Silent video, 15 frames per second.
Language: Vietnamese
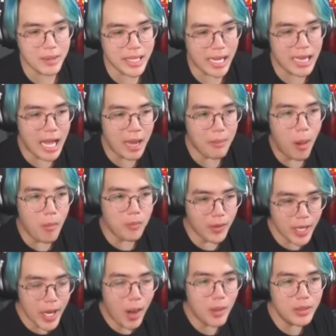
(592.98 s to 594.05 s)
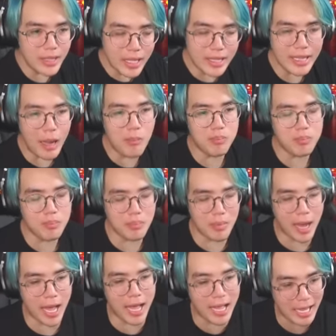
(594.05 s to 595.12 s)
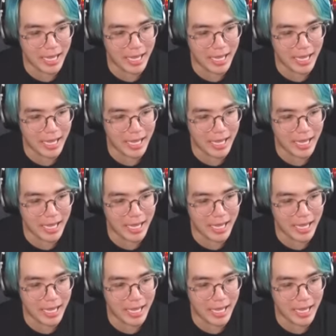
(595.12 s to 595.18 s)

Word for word: sẽ là một video tiktok mà